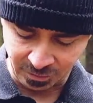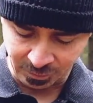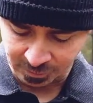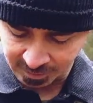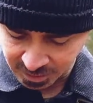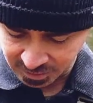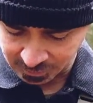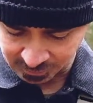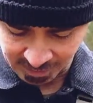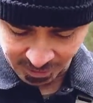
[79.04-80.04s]
so nicht
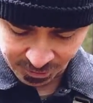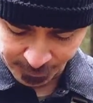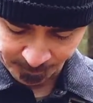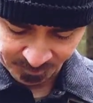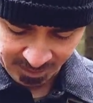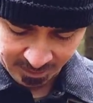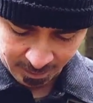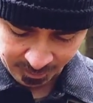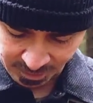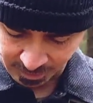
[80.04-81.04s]
zur Tasche. Die
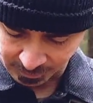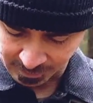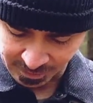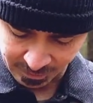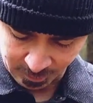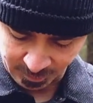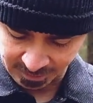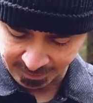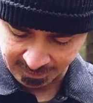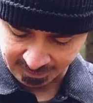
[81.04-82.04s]
habe ich natürlich
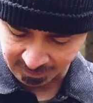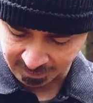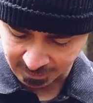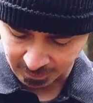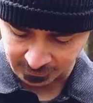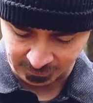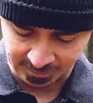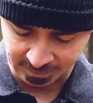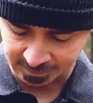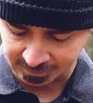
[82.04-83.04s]
nochmal extra gekauft
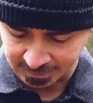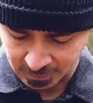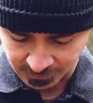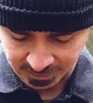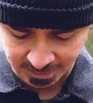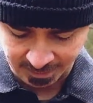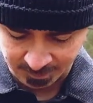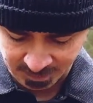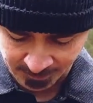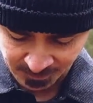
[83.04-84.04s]
und dann
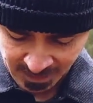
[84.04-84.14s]
draufgeklebt